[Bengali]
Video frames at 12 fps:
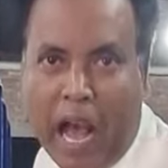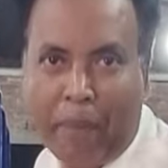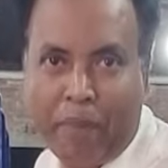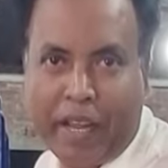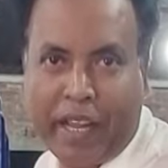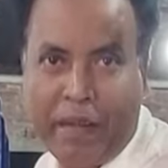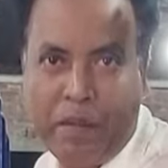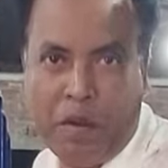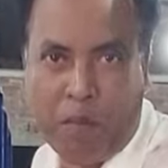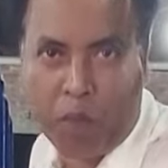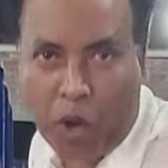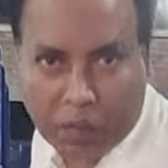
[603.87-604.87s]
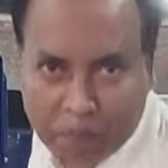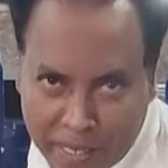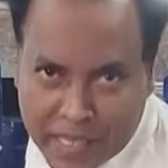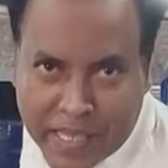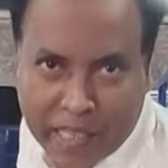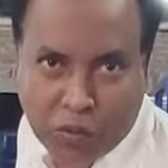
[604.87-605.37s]
আপনি কি মদ
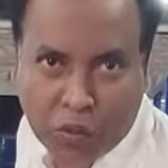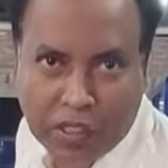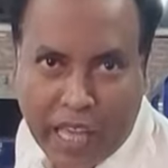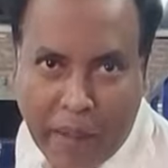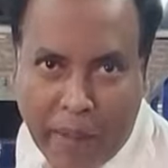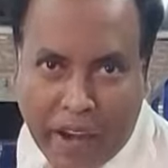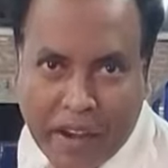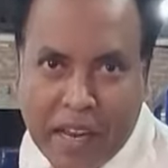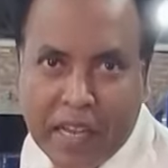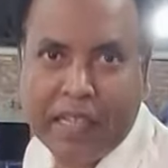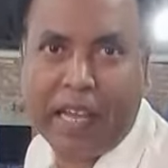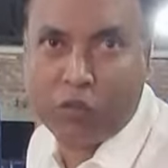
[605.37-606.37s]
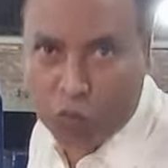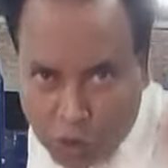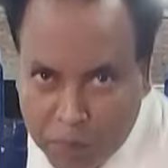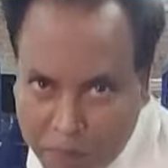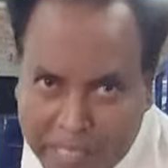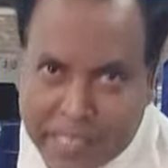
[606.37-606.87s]
বেচ্চা দুধ খাইবেন না
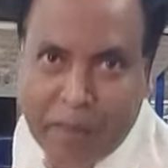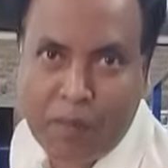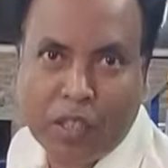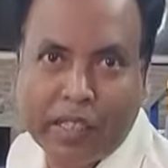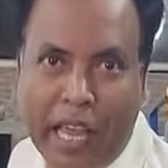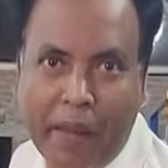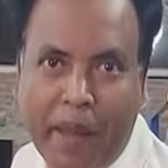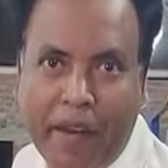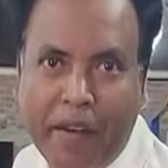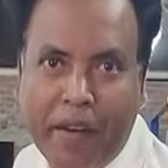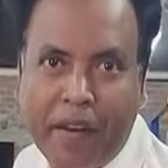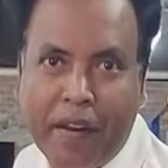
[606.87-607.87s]
দুধ বেচ্চা মদ খাইবেন